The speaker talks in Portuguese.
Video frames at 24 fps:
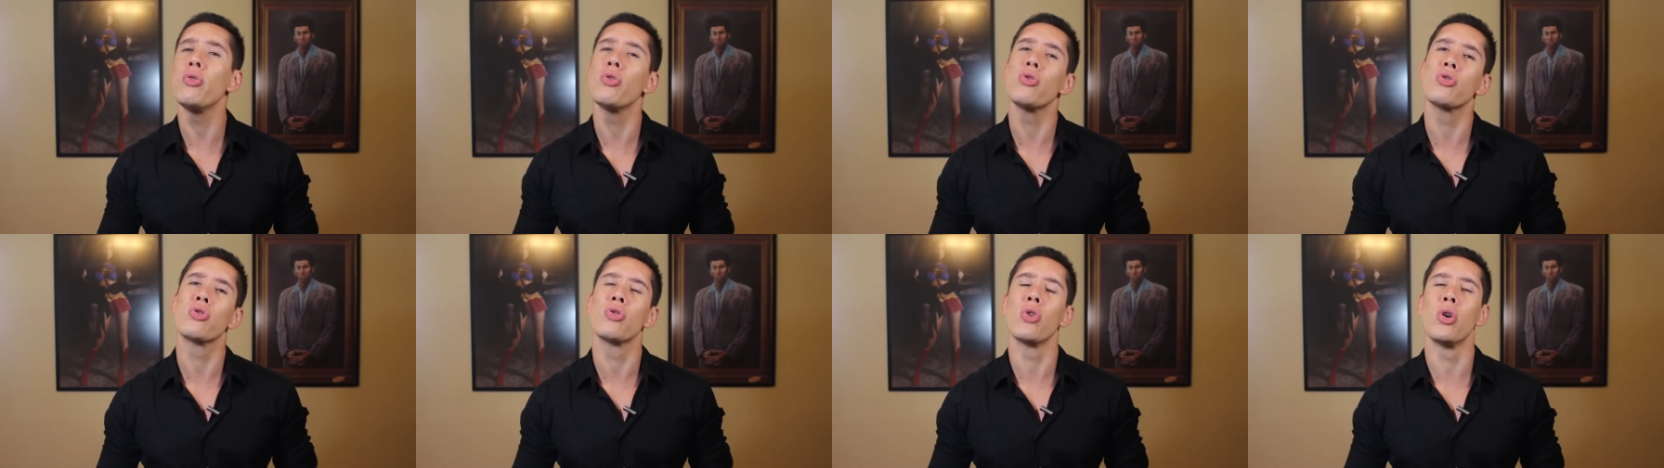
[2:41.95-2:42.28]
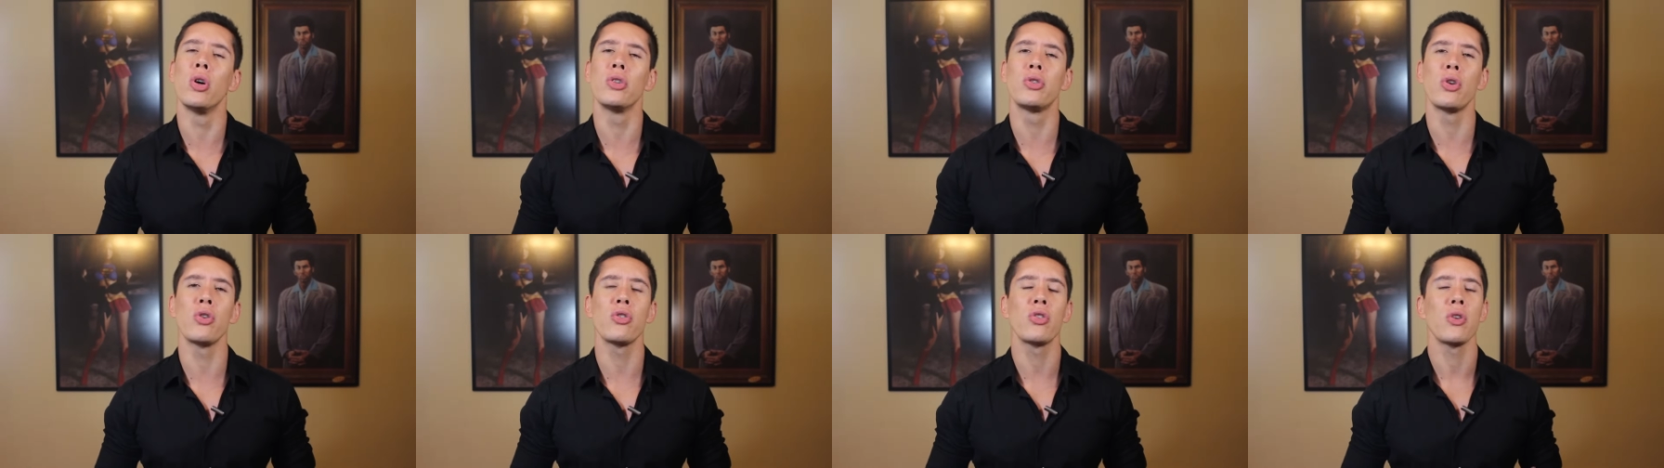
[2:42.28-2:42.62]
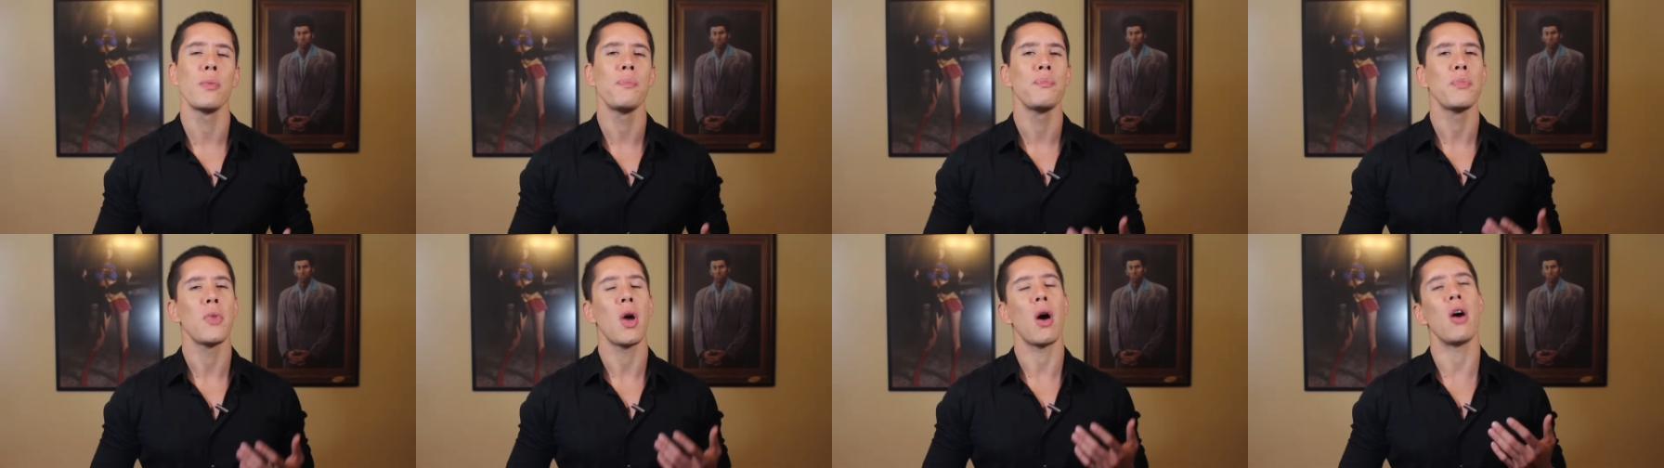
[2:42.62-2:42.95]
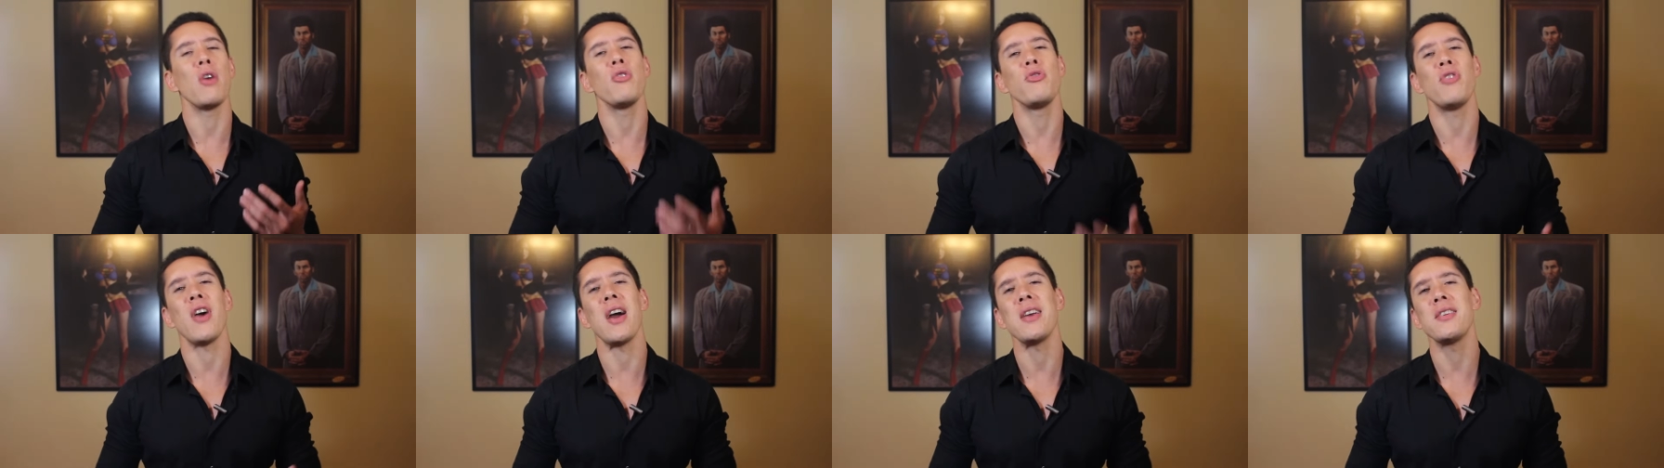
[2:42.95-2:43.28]
nos outros
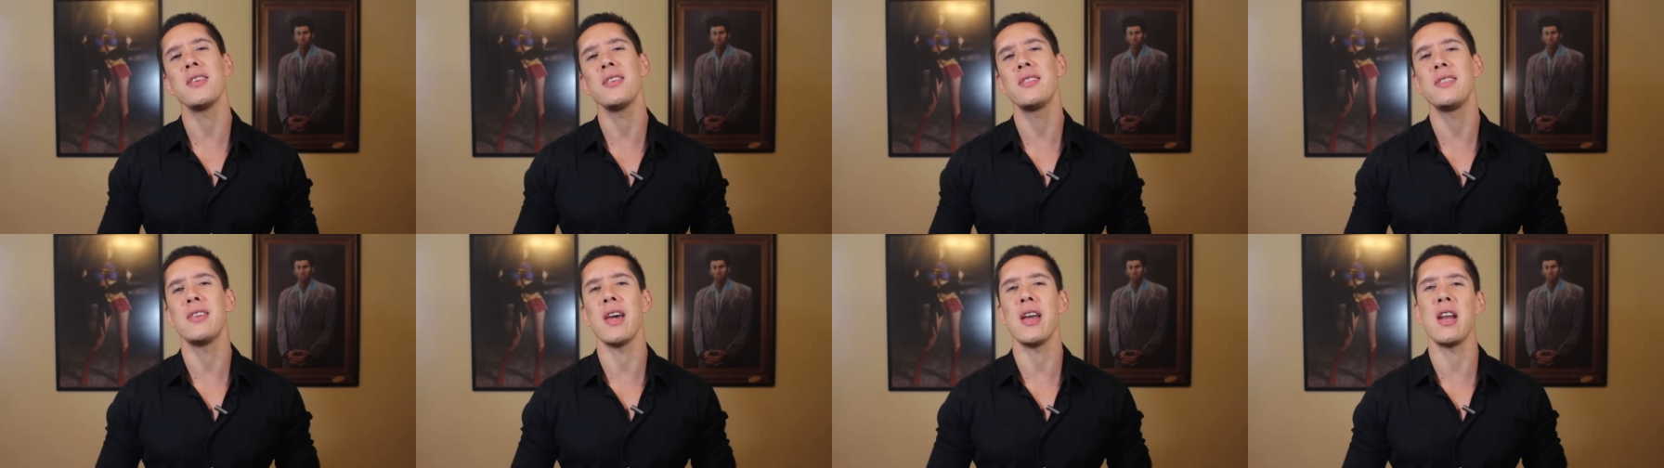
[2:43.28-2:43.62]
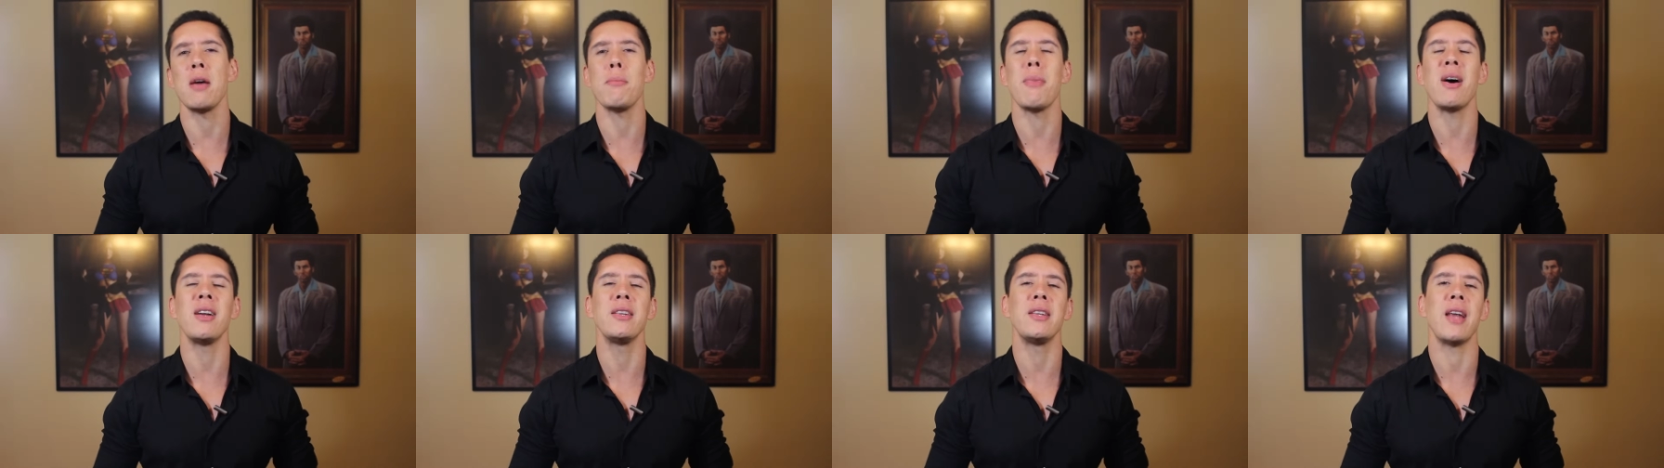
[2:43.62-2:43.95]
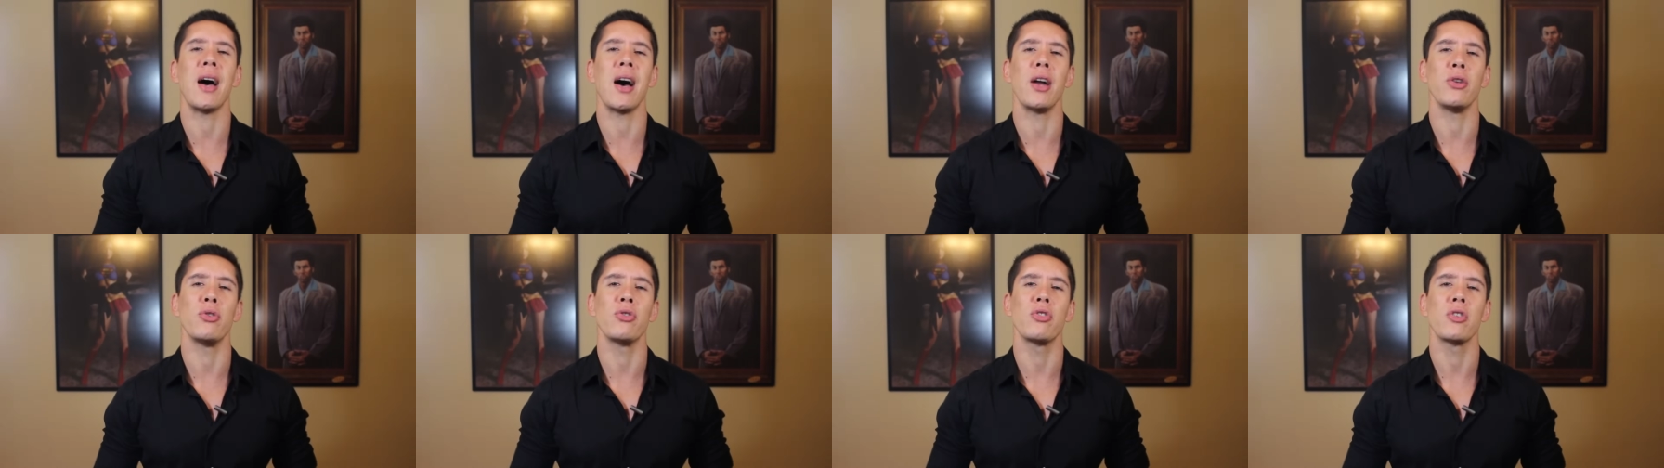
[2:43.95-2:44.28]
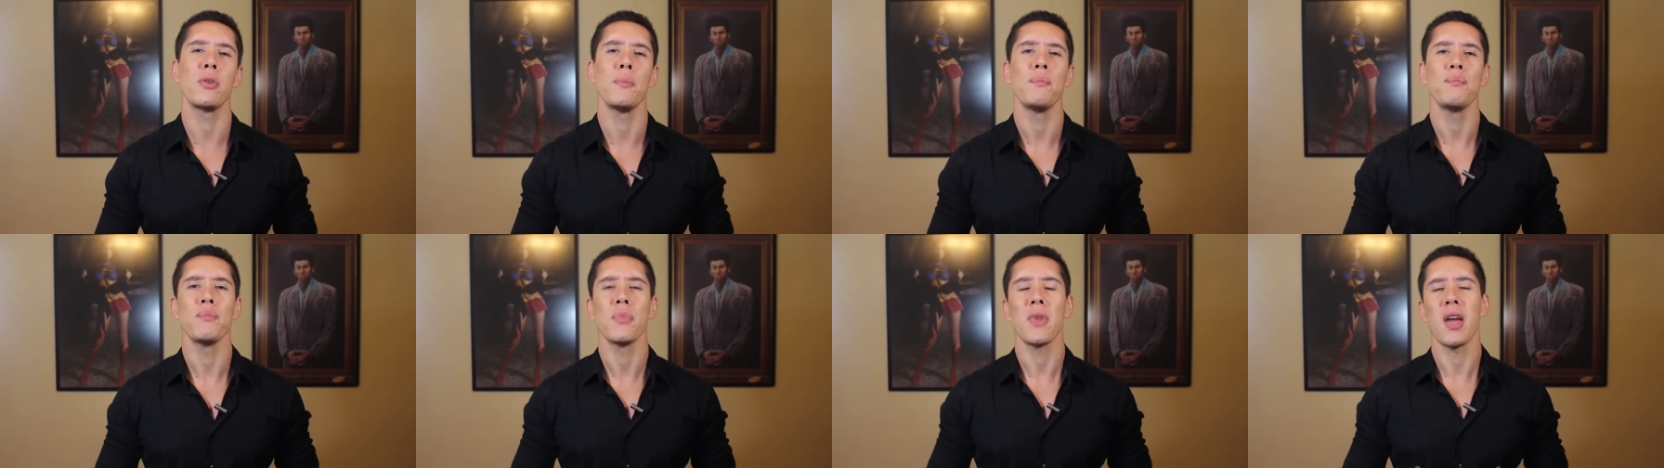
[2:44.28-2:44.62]
ao invés de serem mandados.